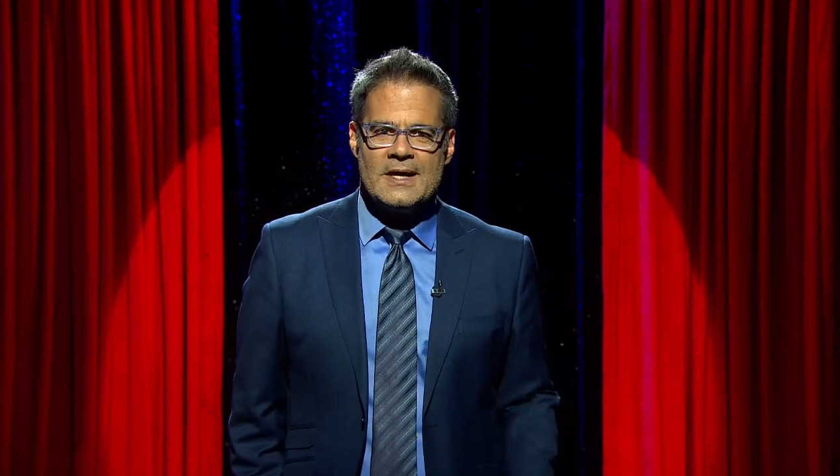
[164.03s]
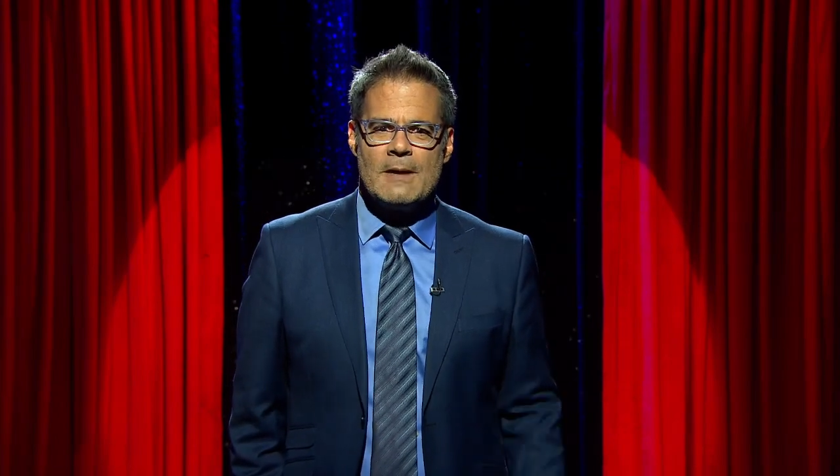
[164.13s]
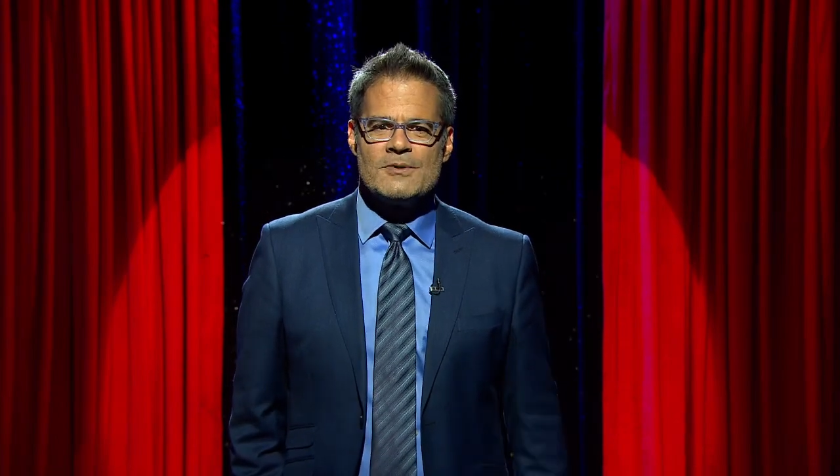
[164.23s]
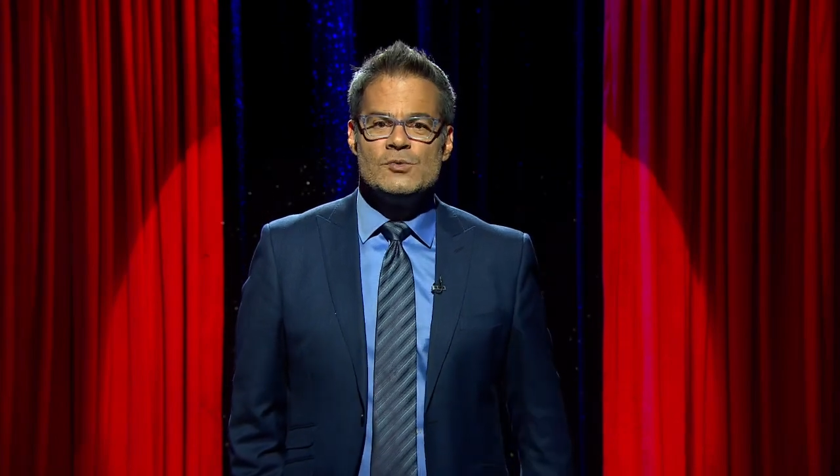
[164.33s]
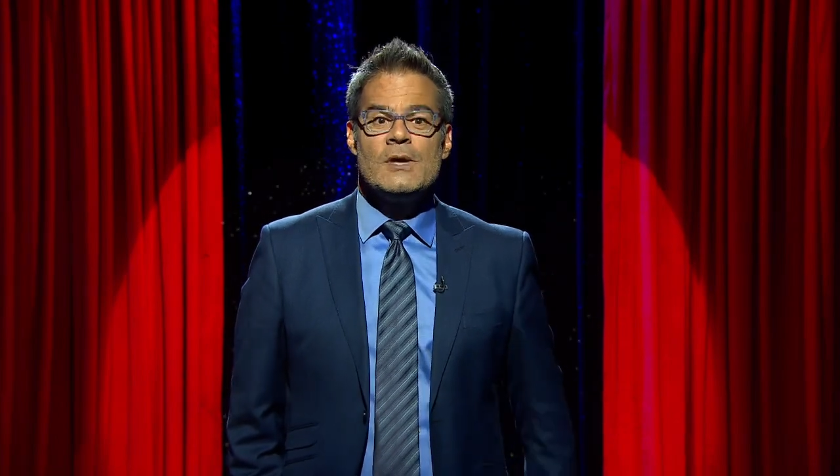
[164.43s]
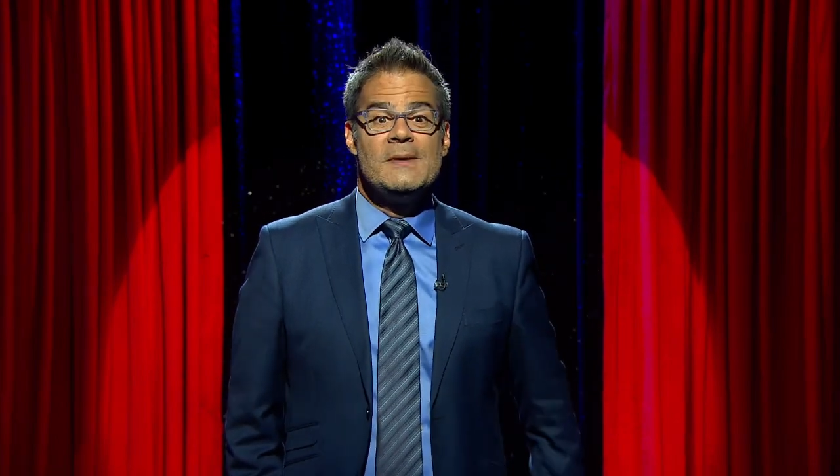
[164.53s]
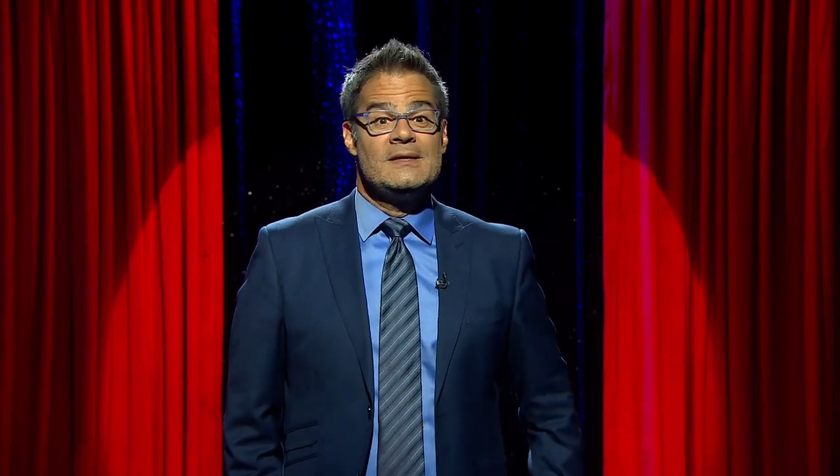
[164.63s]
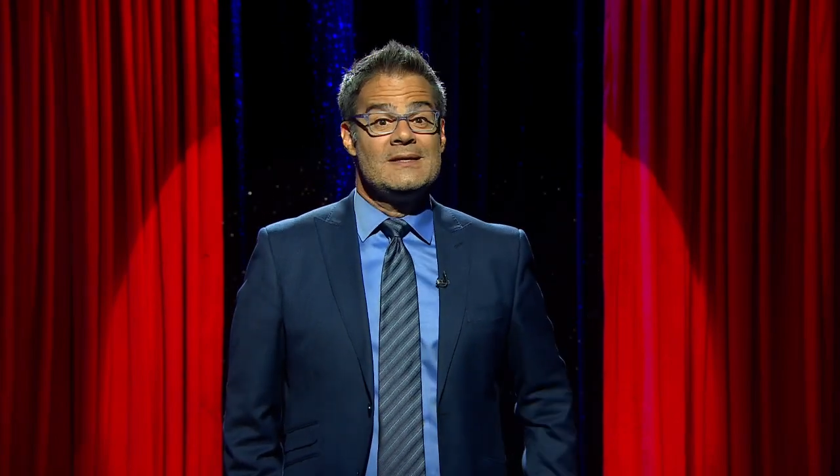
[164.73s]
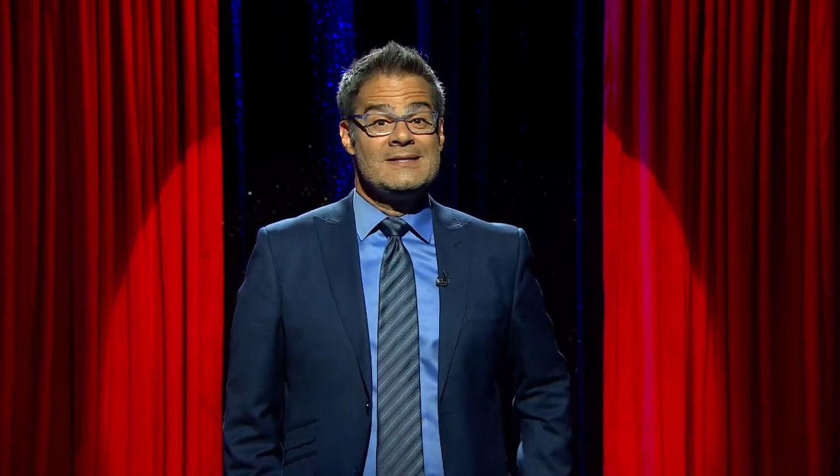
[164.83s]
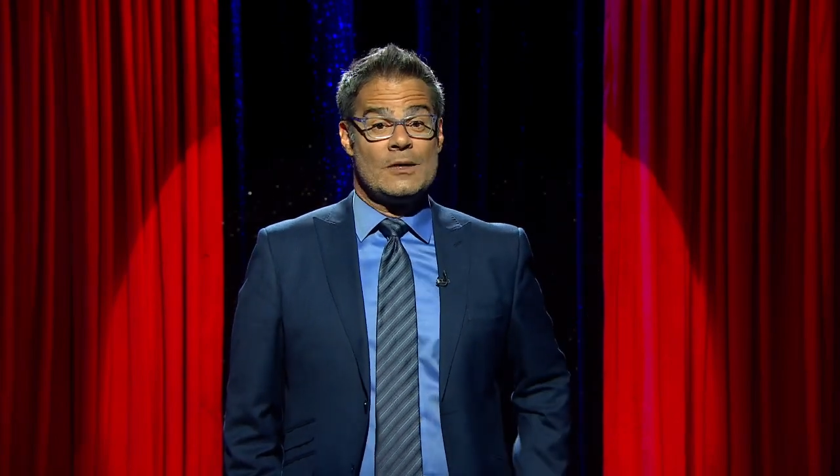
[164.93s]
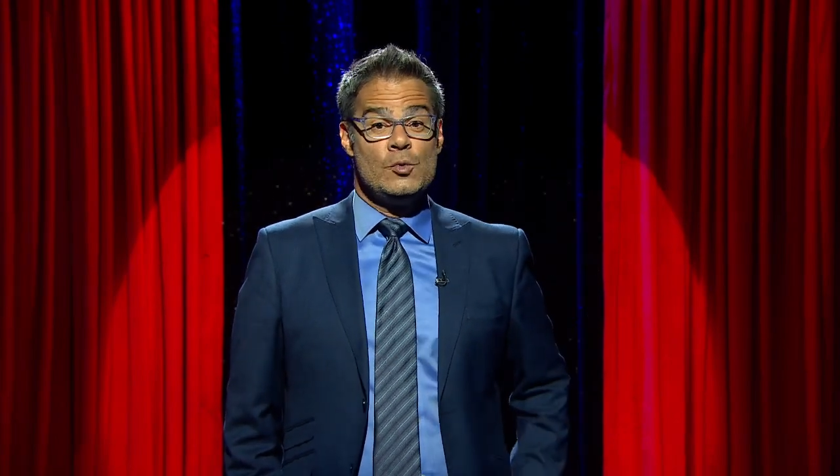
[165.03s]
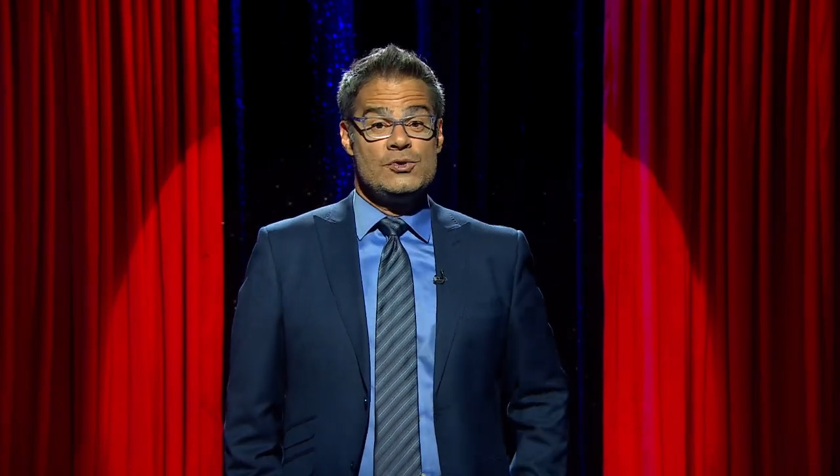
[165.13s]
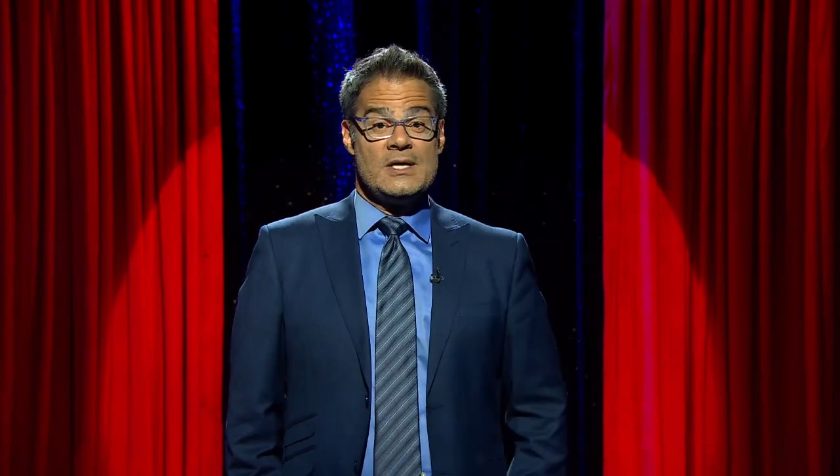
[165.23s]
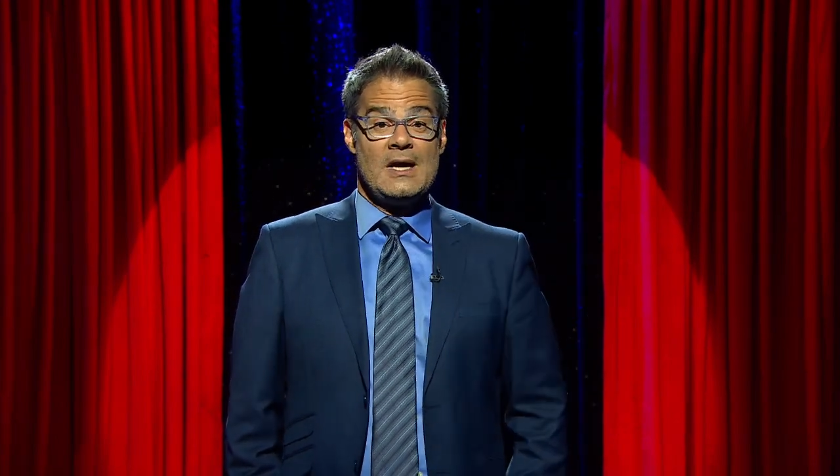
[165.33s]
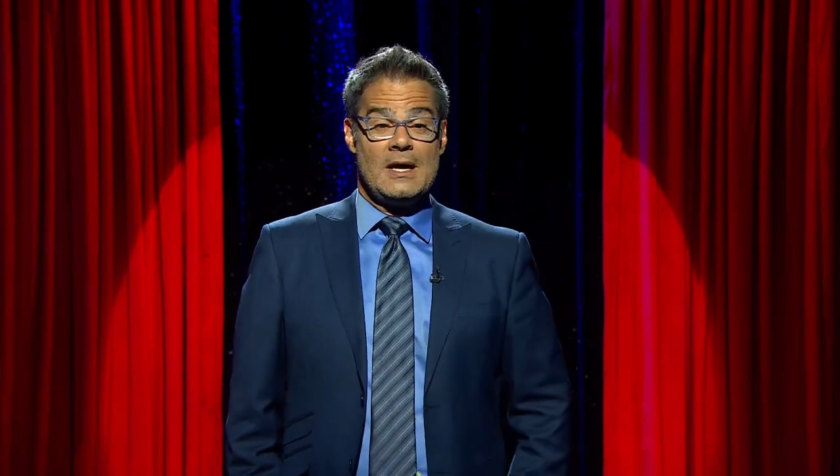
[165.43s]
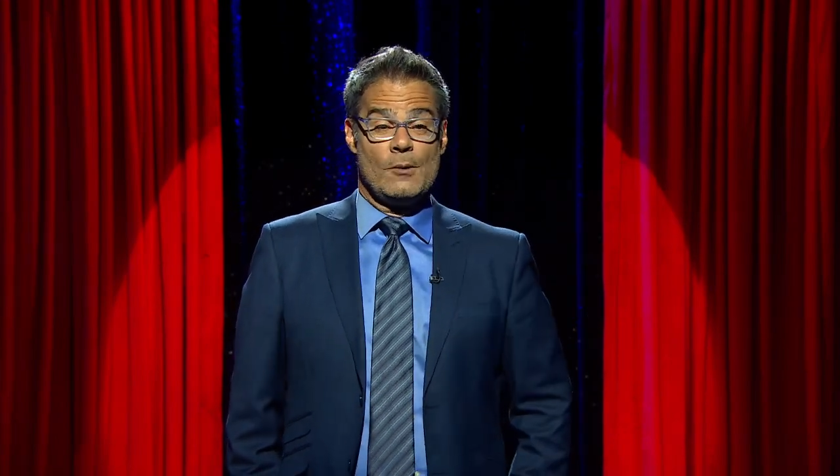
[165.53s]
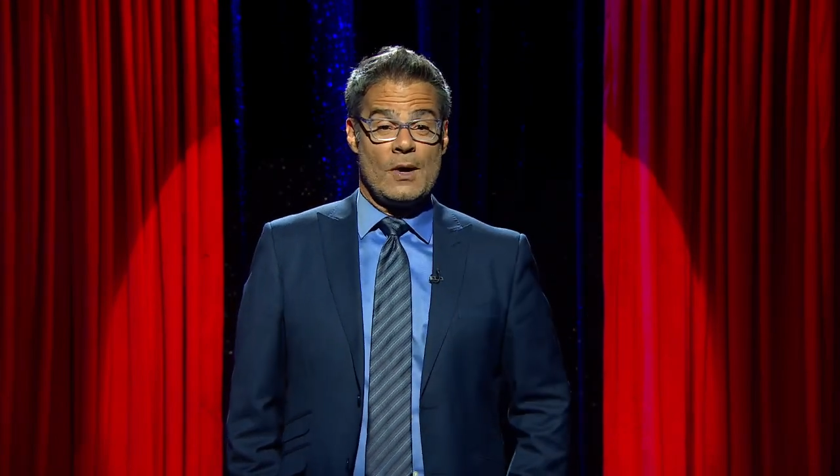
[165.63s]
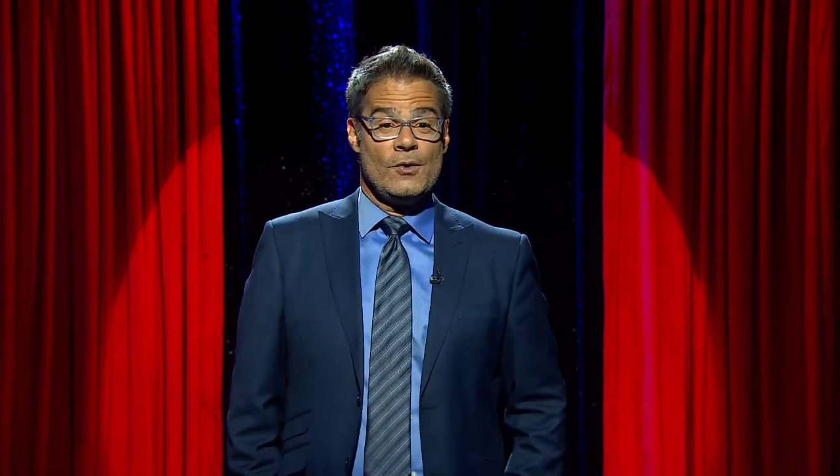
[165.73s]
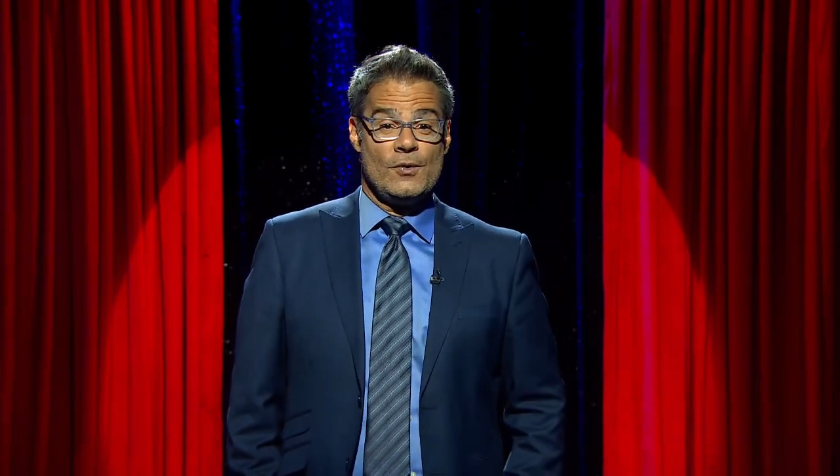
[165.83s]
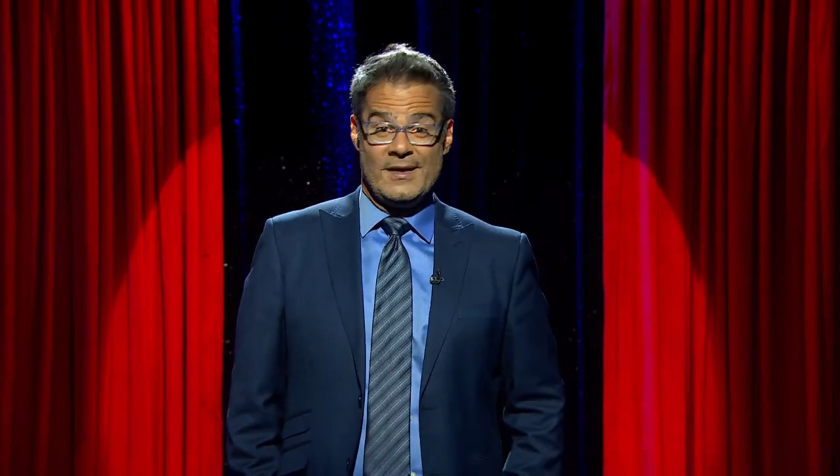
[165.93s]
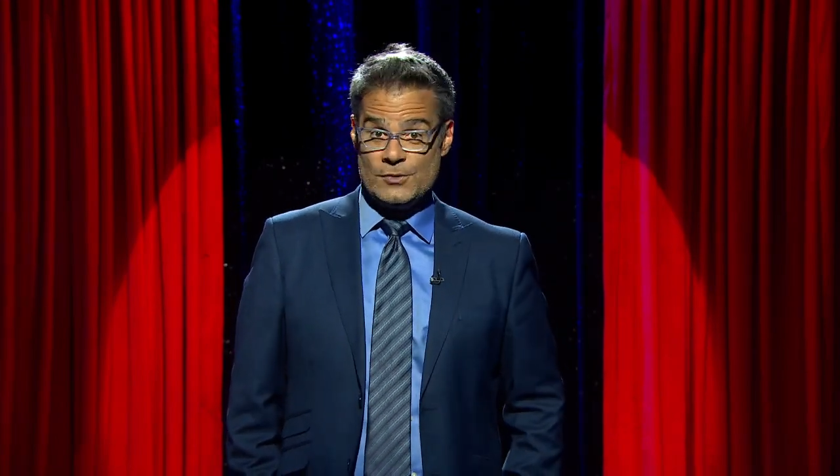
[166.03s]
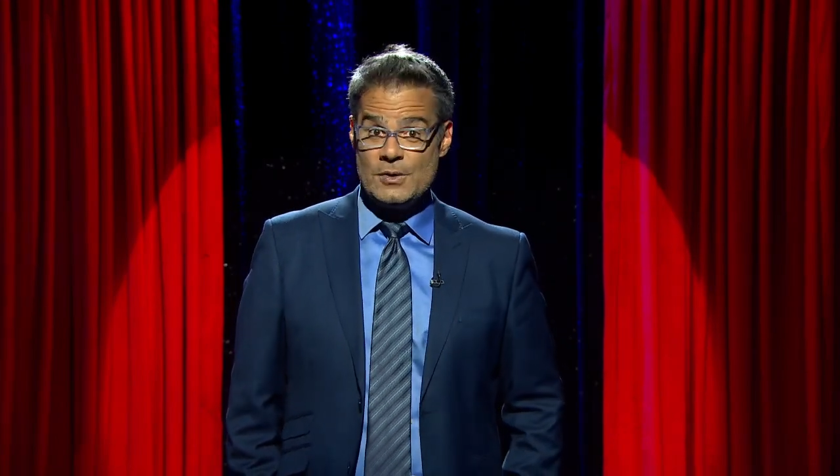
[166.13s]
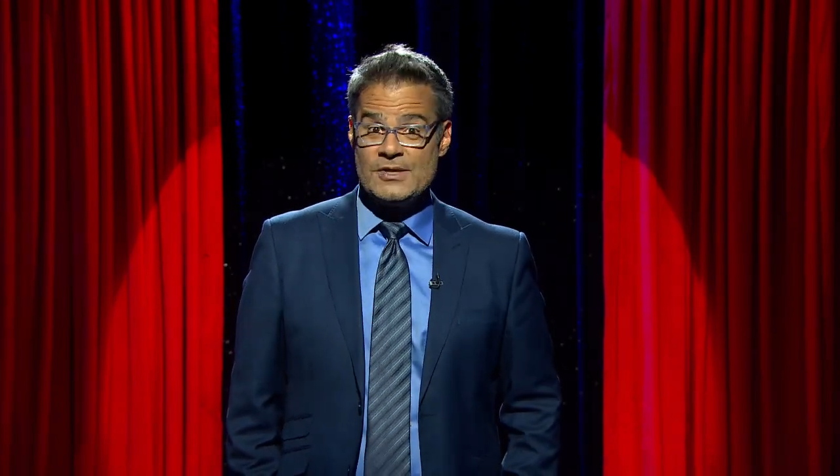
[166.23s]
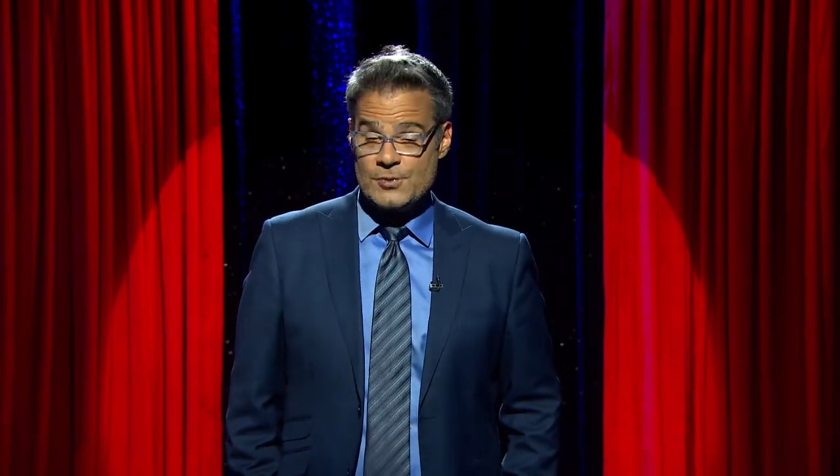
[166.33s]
en que presuntamente se escucha al abogado de Donald